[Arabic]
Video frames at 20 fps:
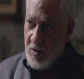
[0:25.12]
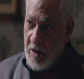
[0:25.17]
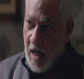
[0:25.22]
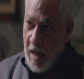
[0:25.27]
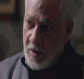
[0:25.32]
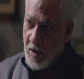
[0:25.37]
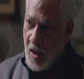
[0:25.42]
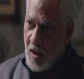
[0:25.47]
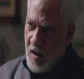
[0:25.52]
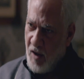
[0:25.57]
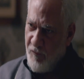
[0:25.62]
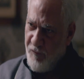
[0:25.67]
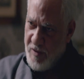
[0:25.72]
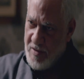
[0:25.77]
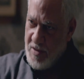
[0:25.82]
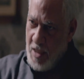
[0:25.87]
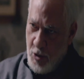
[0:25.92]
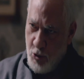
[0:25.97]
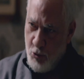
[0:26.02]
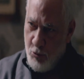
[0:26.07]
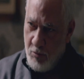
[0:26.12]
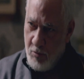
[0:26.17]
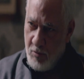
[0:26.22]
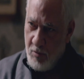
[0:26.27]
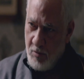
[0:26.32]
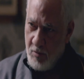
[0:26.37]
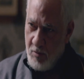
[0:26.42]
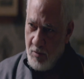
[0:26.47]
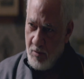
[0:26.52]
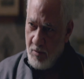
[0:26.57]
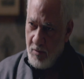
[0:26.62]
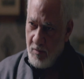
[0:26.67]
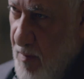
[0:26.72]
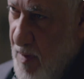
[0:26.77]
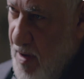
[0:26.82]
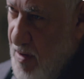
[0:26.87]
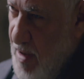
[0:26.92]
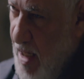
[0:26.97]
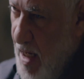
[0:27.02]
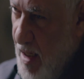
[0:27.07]
انت هتخرفي زيه
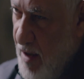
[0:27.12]
ما انت